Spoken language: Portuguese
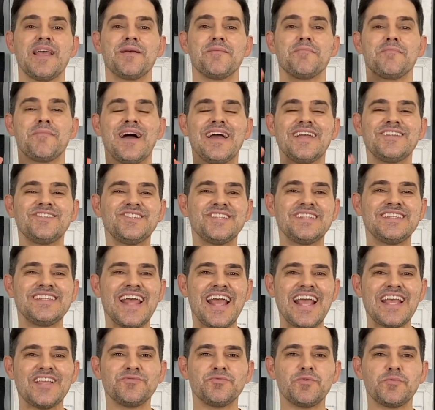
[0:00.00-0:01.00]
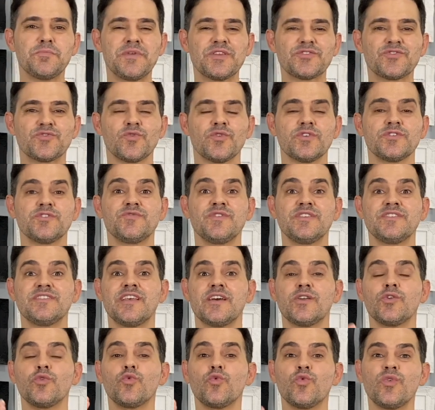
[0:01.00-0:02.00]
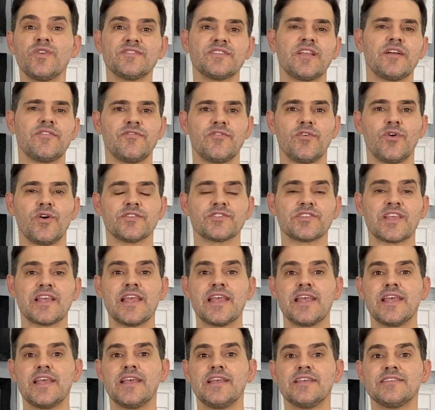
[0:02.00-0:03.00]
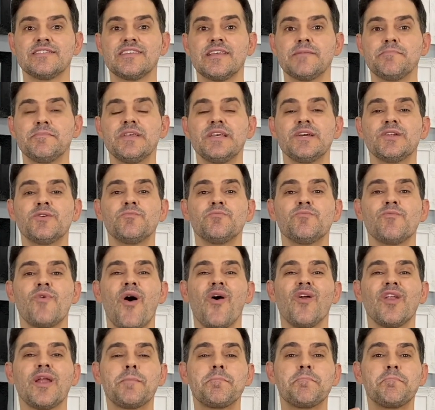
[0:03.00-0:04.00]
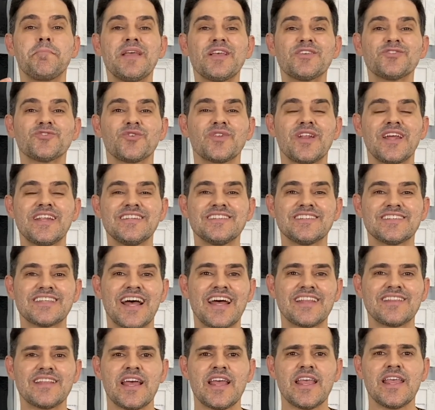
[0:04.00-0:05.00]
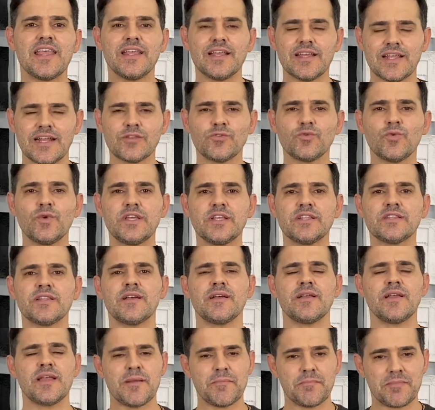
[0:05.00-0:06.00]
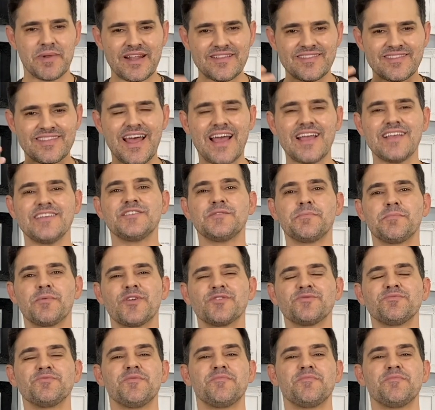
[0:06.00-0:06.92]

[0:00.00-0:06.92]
Mais de 10 mil pessoas fizeram um quiz da voz e receberam uma aula personalizada e gratuita para dar esse próximo